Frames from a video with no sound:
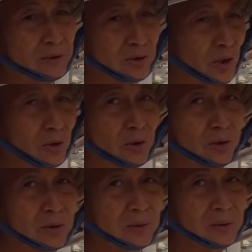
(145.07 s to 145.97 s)
người cho
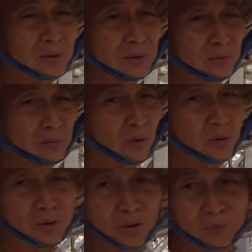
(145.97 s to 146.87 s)
thôi
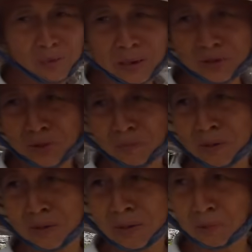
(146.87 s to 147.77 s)
ngồi giờ không có ai cho
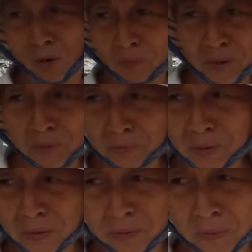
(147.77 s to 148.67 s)
mấy người đi bộ với bữa
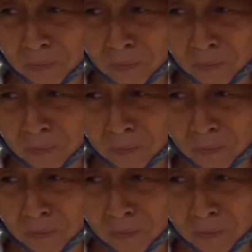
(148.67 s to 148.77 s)
nay